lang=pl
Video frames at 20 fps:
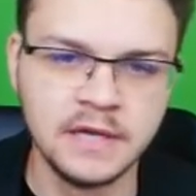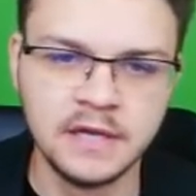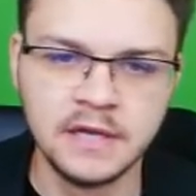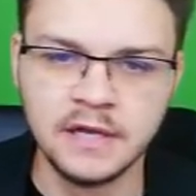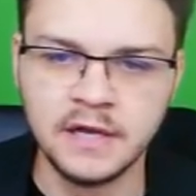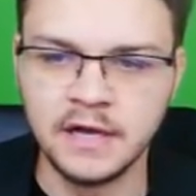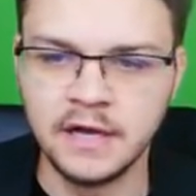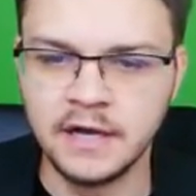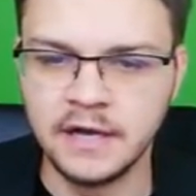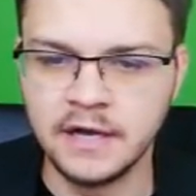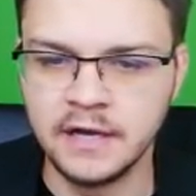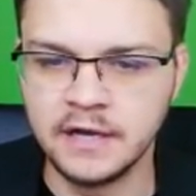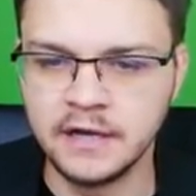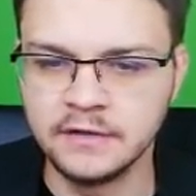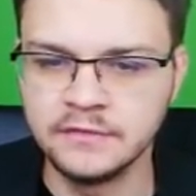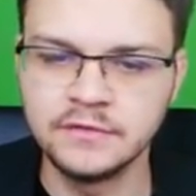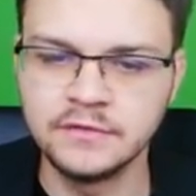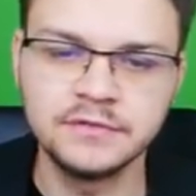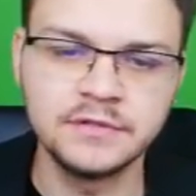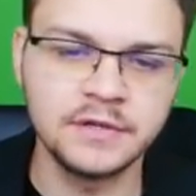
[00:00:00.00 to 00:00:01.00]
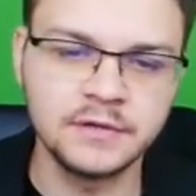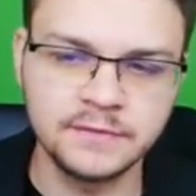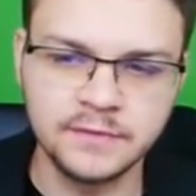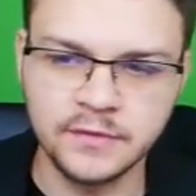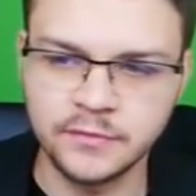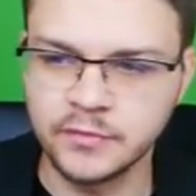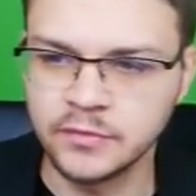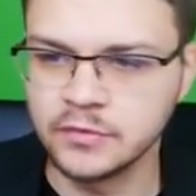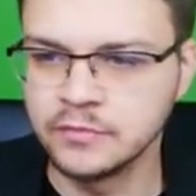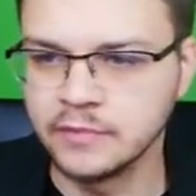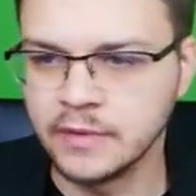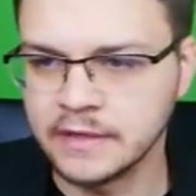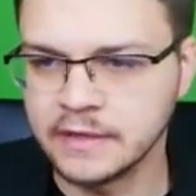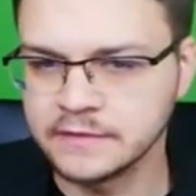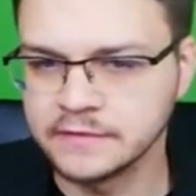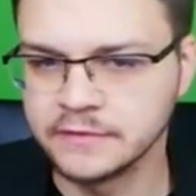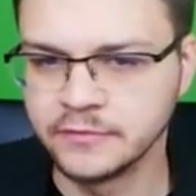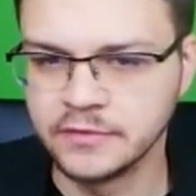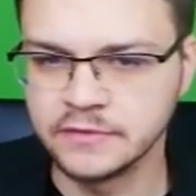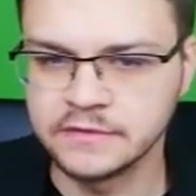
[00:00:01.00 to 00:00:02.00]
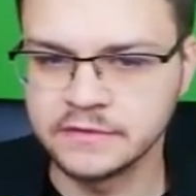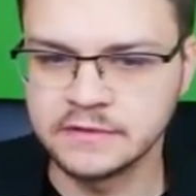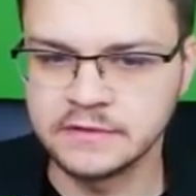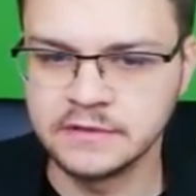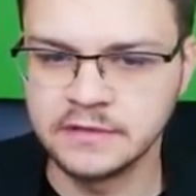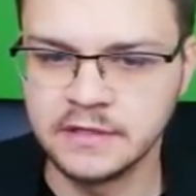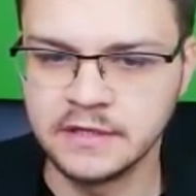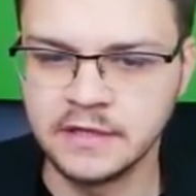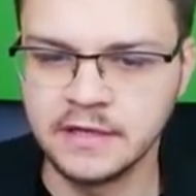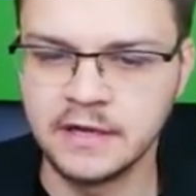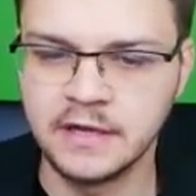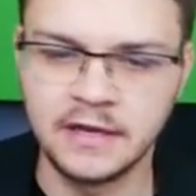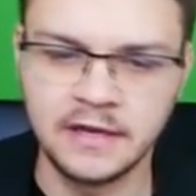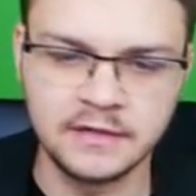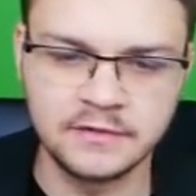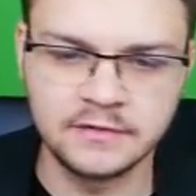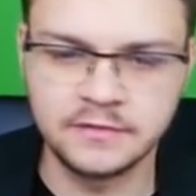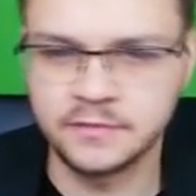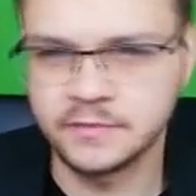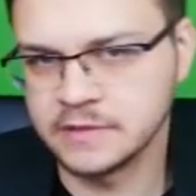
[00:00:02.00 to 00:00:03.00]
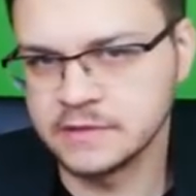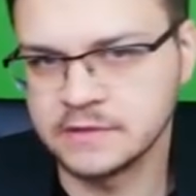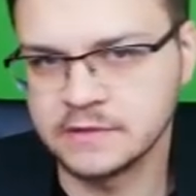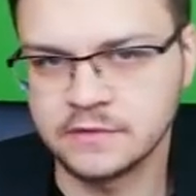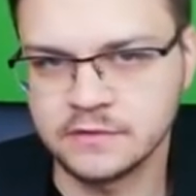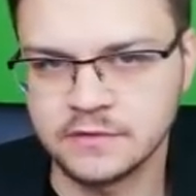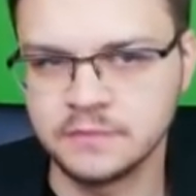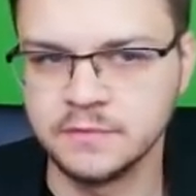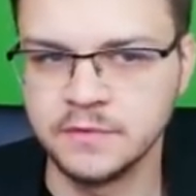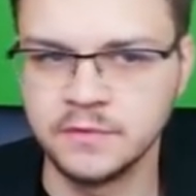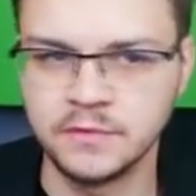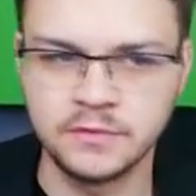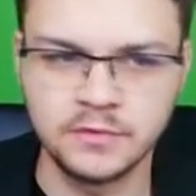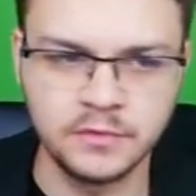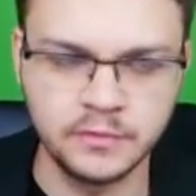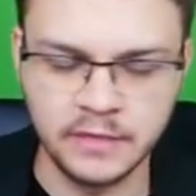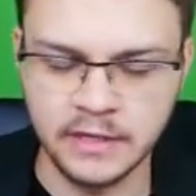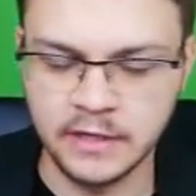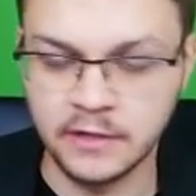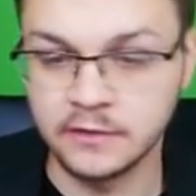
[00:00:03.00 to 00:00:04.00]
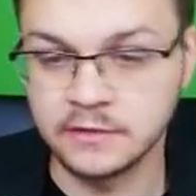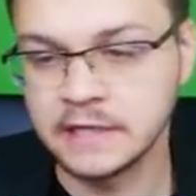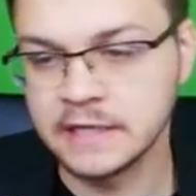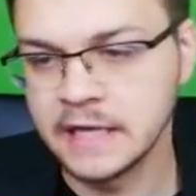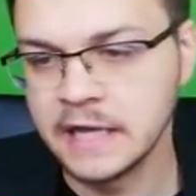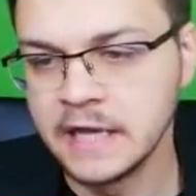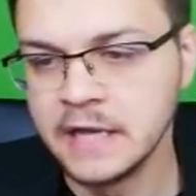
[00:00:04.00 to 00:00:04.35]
E, no Naruto był bardzo mocny, ale to przez to, że miał Kyubiego, tak?